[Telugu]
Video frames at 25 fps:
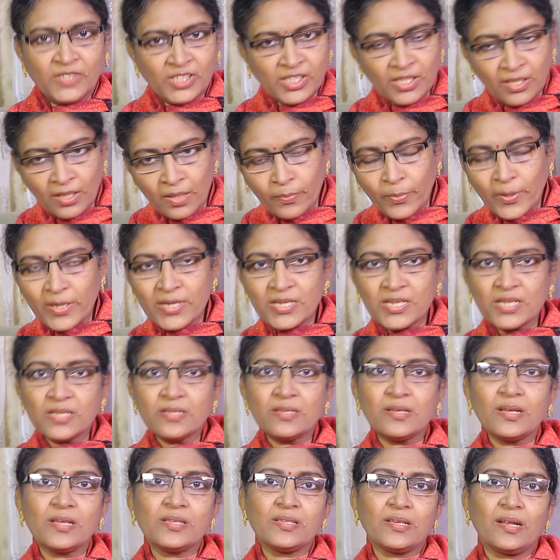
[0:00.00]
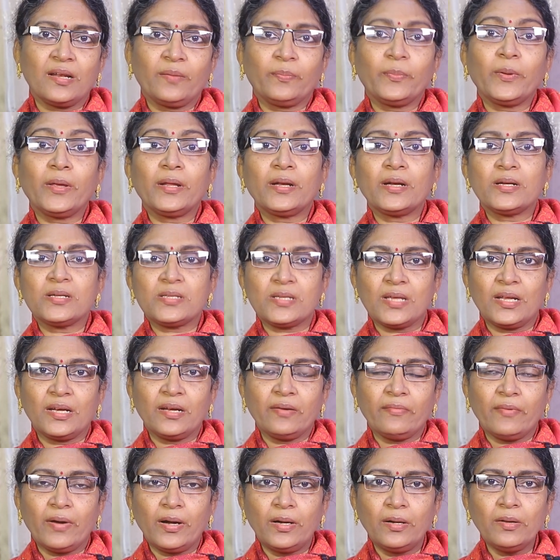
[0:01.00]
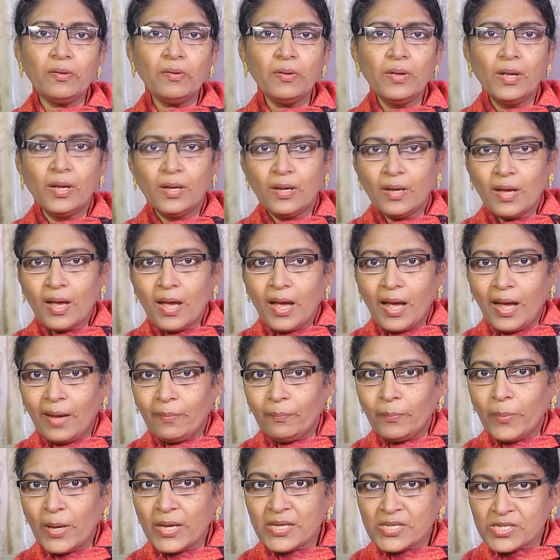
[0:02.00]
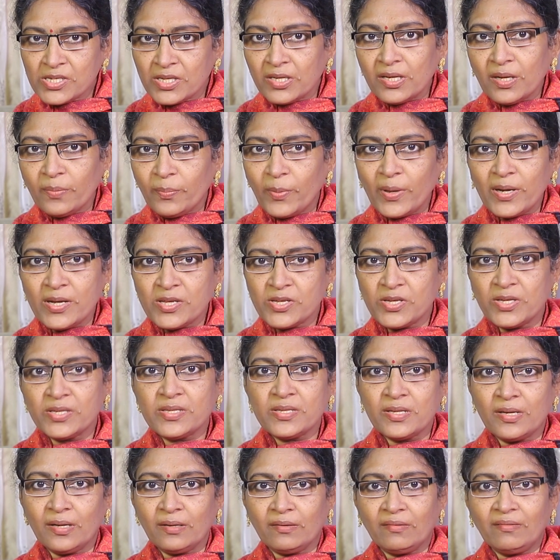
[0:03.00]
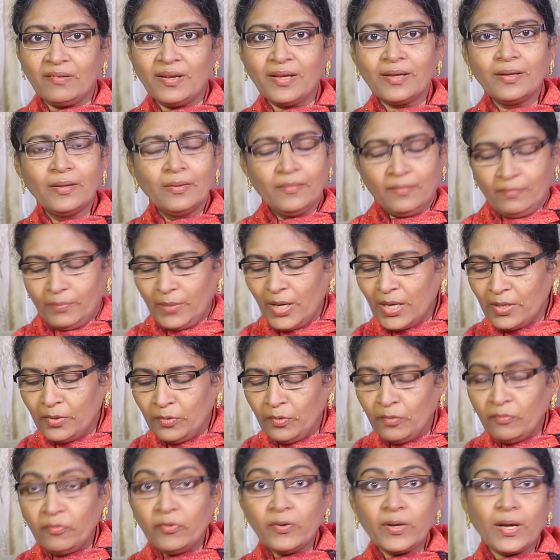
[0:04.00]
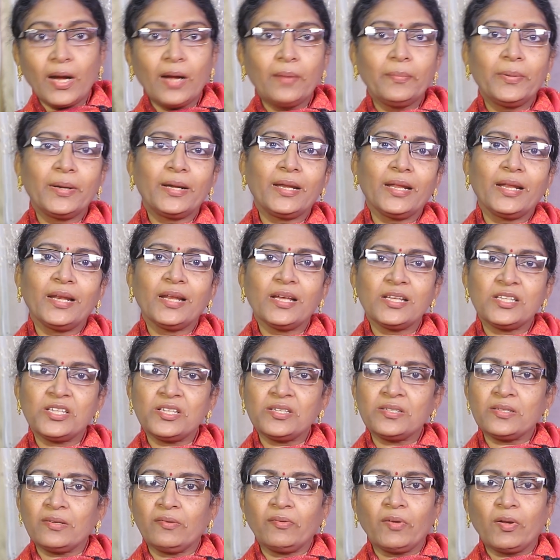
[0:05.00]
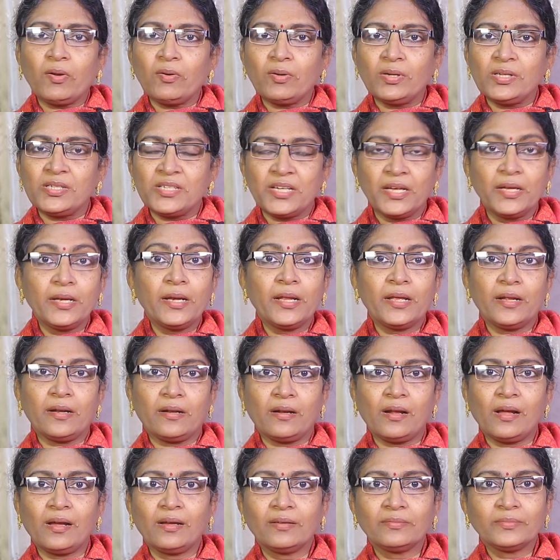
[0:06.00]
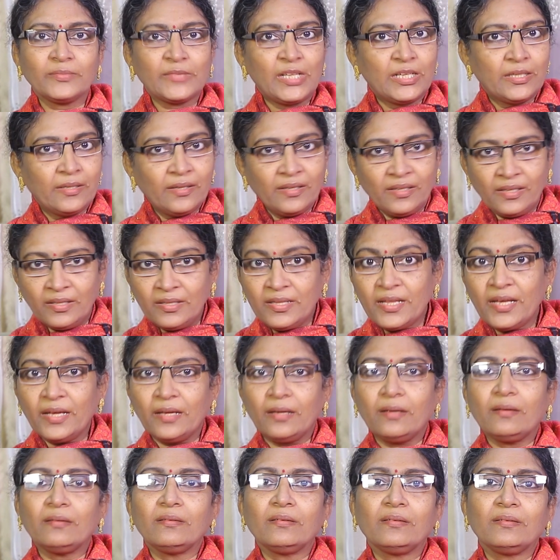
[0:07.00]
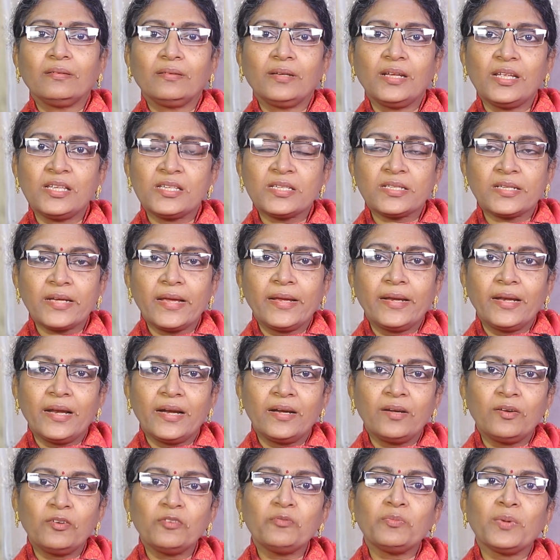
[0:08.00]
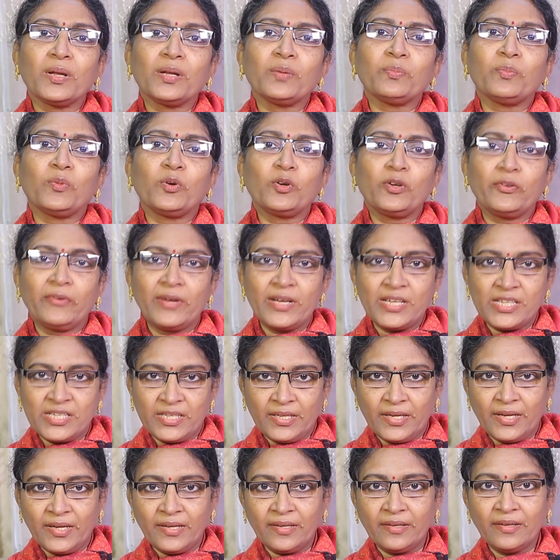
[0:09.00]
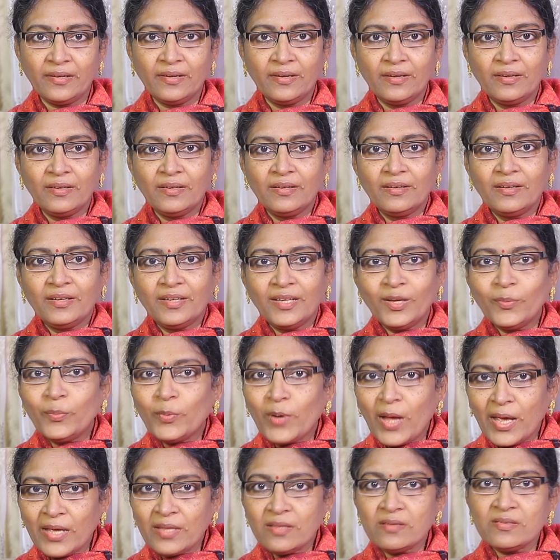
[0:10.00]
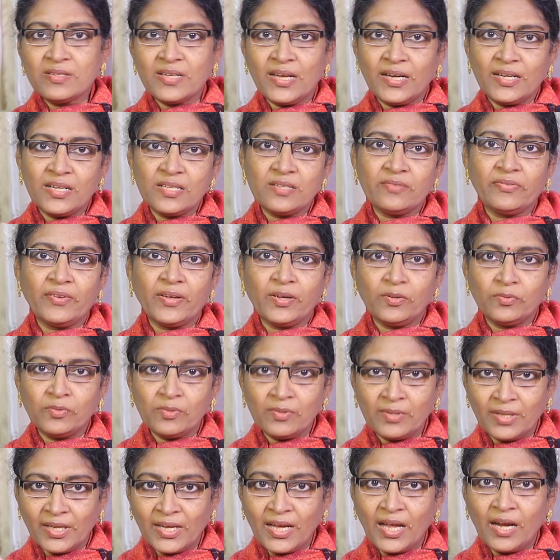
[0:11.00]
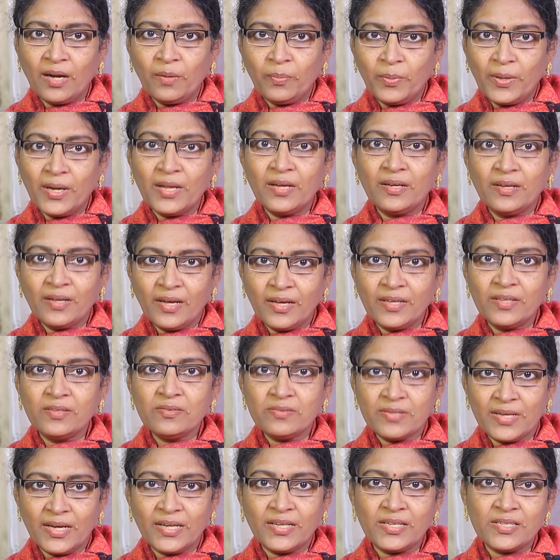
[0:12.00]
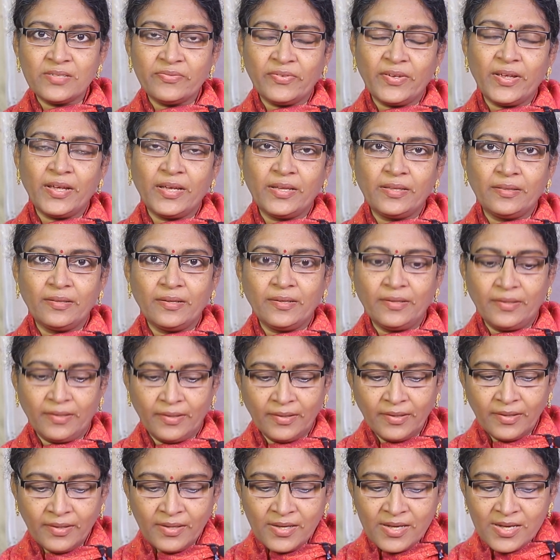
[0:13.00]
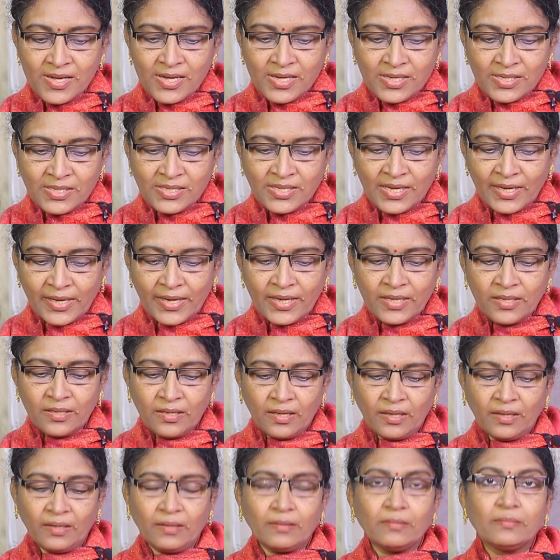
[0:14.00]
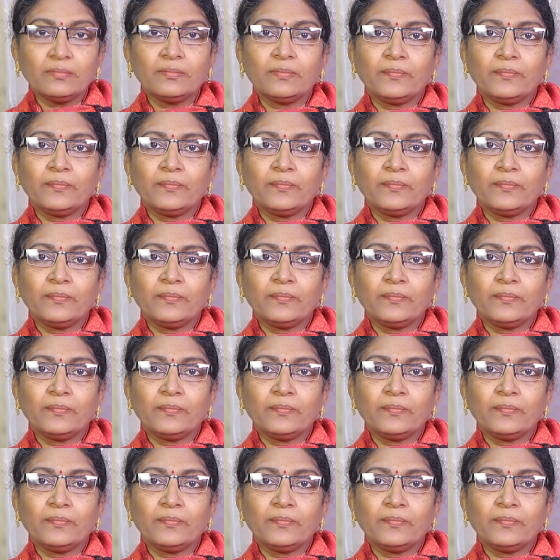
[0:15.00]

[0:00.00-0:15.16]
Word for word: చిన్న పని చేసినా సరే పేరెంట్స్ అనేవాళ్ళు ఆ అబ్బాయి చిన్న పని చేసినా కూడా బా నువ్వు కాబట్టి ఇలా చేసావు ఇంకొకరు చేయలేరురా ఇది నీ స్టైల్ అంటూ మనం మోటివేట్ చేయాలి ఇప్పుడు ఐదు సాటిస్ఫై అవుతుంది కనపడని ఐదు సాటిస్ఫై అయిందండి సెకండ్ థింగ్